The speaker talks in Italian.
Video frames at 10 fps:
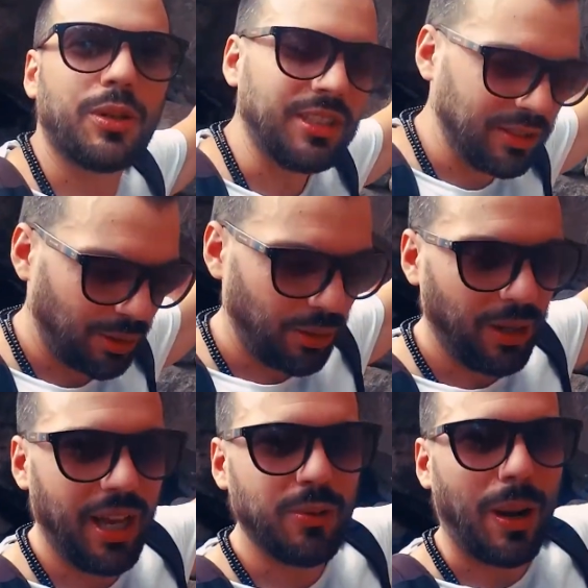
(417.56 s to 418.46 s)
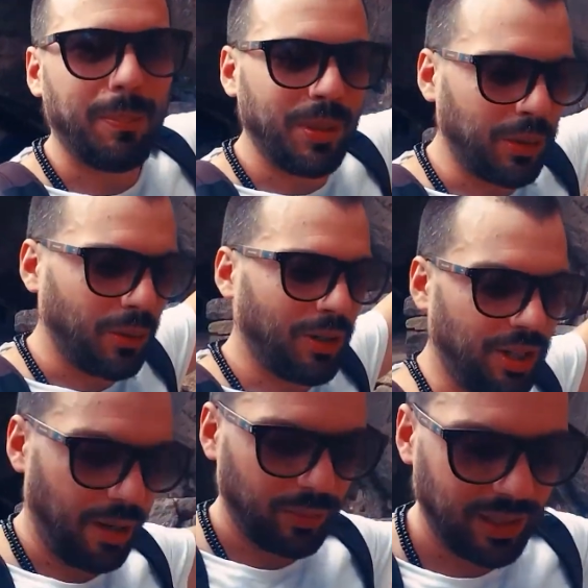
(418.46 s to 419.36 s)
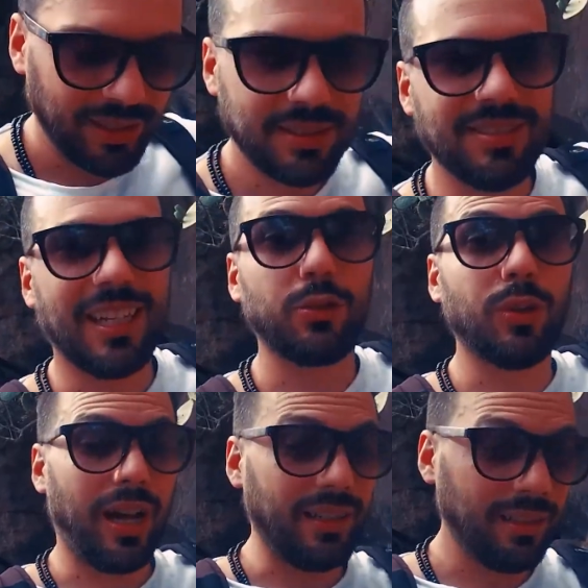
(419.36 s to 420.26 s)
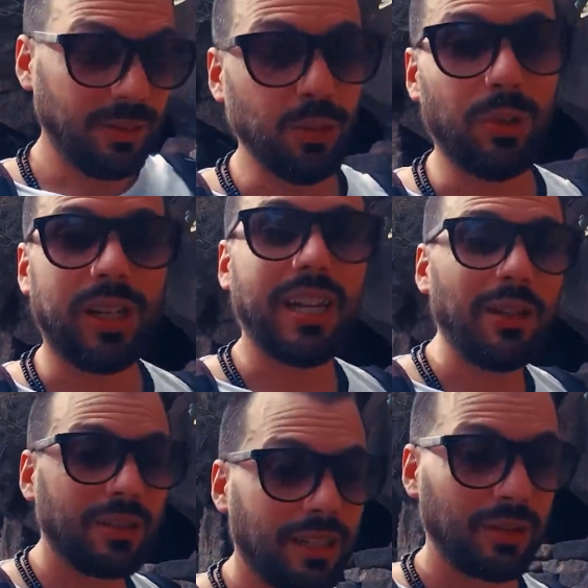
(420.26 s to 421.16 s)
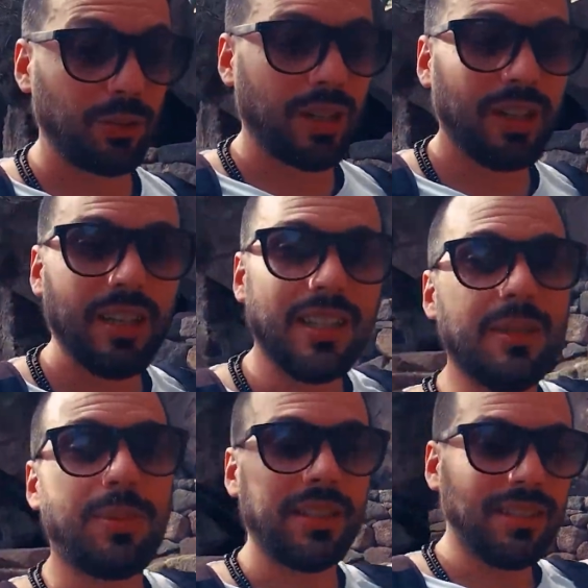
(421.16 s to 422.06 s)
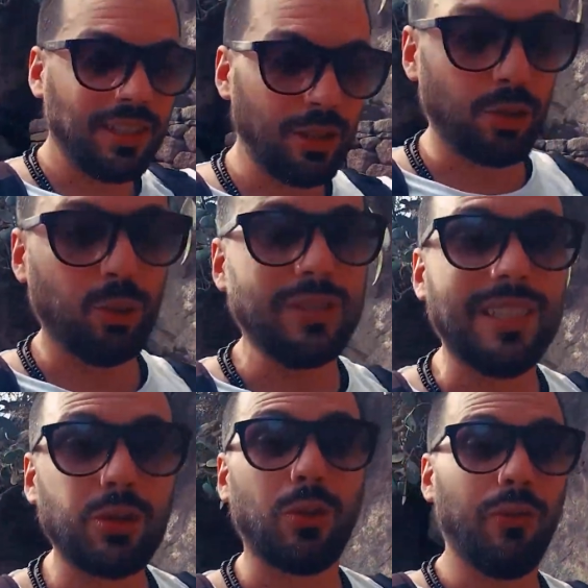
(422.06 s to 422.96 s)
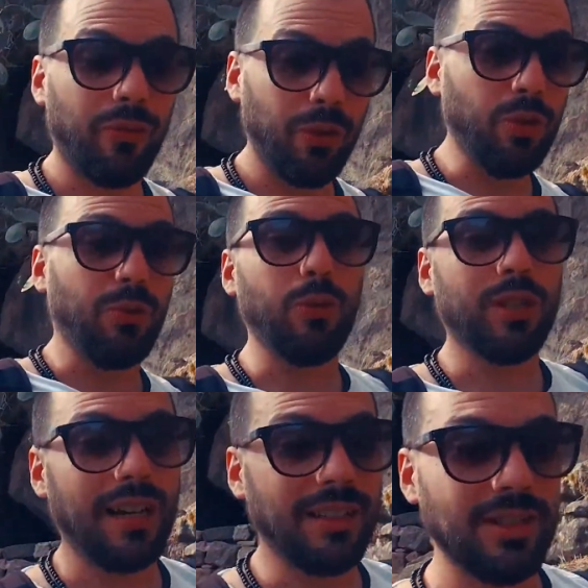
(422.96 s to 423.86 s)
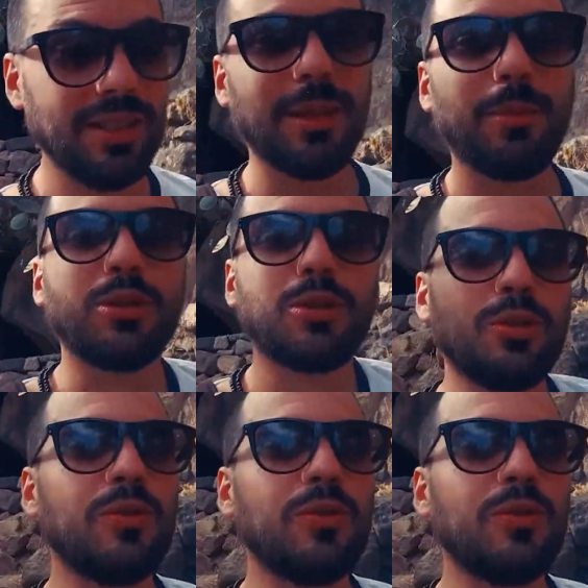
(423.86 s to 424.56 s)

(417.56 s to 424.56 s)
qua dietro è una piccola sauna naturale, un regalo della natura. In pratica ci sono dei soffioni vulcanici che buttano sul